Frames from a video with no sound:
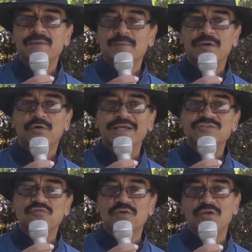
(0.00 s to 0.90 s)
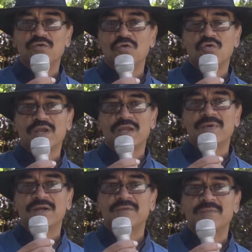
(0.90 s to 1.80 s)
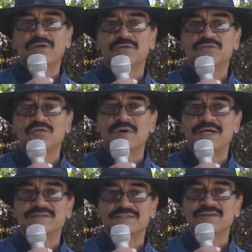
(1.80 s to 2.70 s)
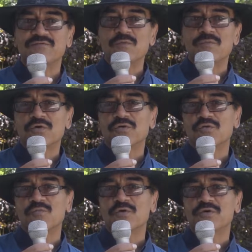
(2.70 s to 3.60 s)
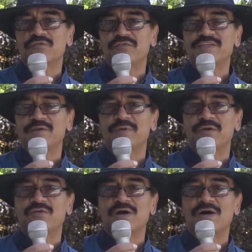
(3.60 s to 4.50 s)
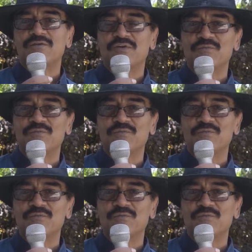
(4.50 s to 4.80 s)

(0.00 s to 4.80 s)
Pero eso fue lo, que me, me, costó más. Sí fue un poco, un poco difícil, pero fue